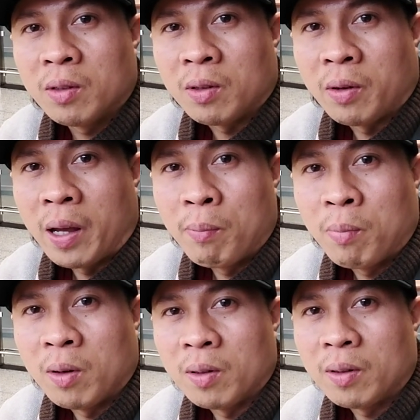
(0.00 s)
So, ayun
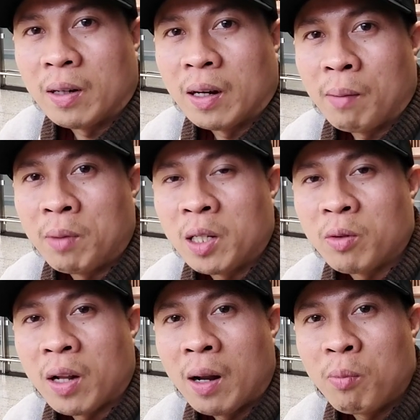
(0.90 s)
po, a update ko
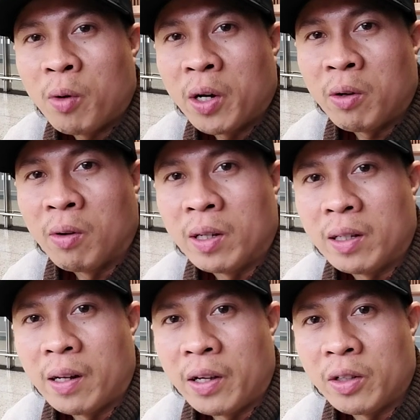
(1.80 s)
na lang po kayo ulit
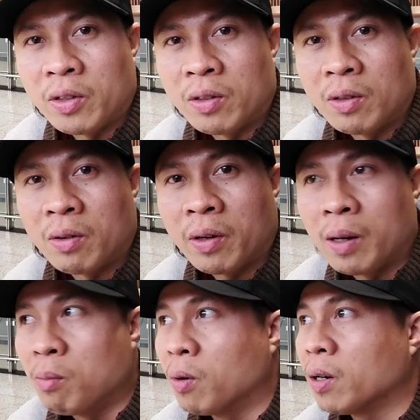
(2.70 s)
later.
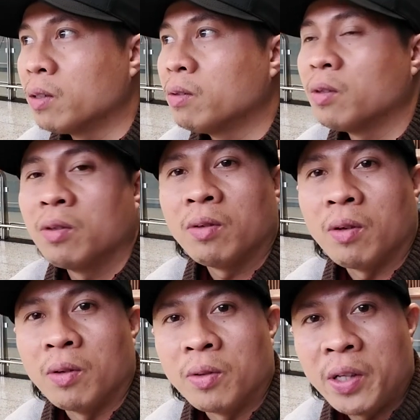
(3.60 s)
Kayo
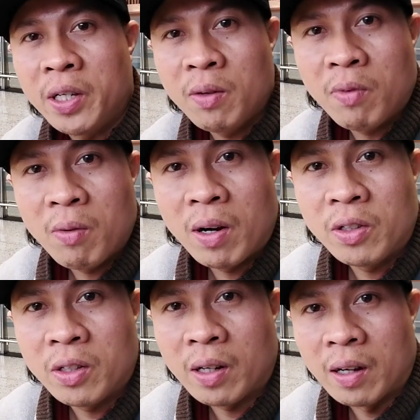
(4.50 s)
So, thank you for
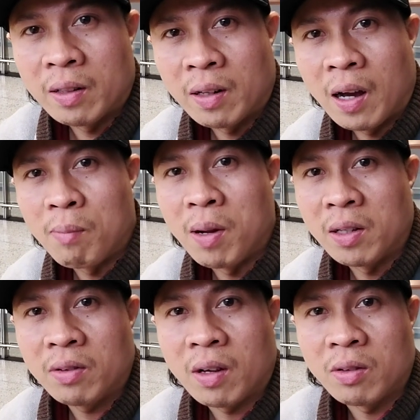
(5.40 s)
watching and God
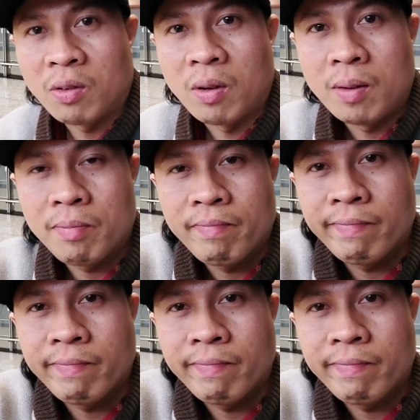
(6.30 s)
bless us all.